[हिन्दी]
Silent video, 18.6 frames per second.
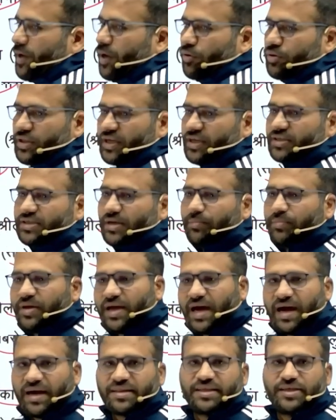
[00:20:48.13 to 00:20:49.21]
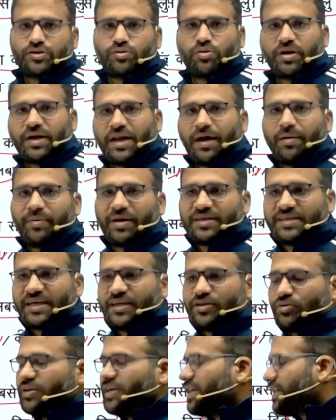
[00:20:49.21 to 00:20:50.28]
होती है जब भी आठ देशों का नाम आ जाए तो
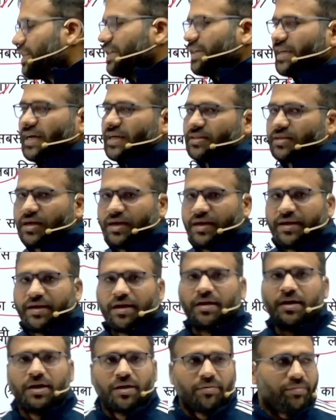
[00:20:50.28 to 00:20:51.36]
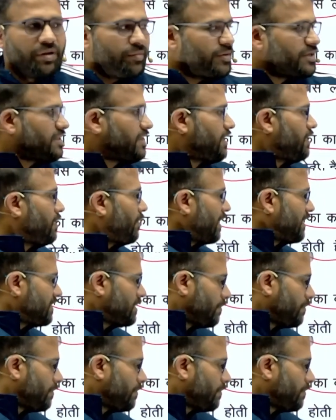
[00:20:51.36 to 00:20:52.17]
ये ट्रिक याद कर लेना मामा श्री ने भाई से